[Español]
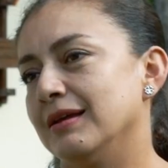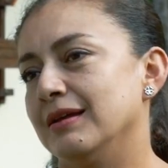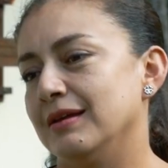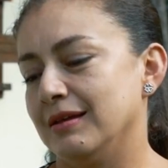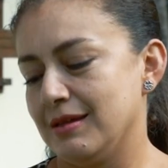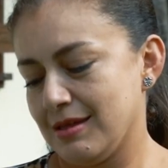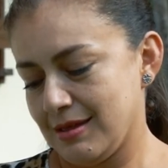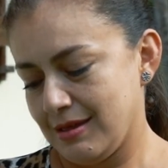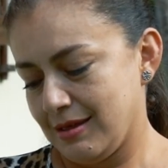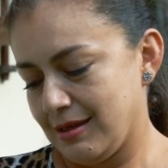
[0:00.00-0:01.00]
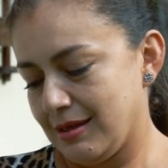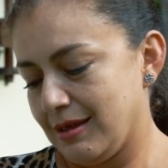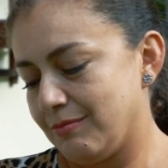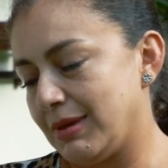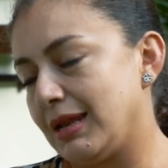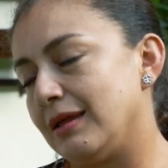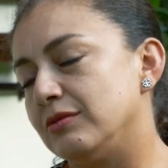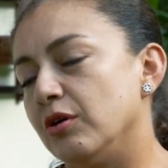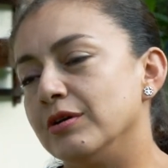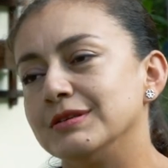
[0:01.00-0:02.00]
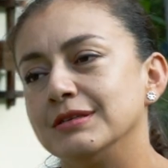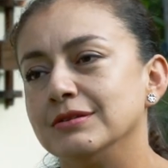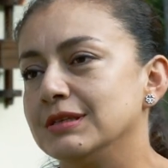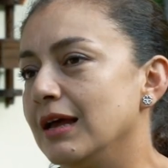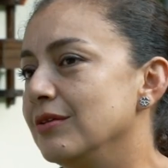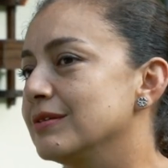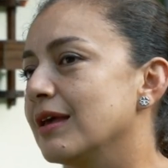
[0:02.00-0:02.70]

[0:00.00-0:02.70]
En serio, muchísimas gracias. Miren, todos estos años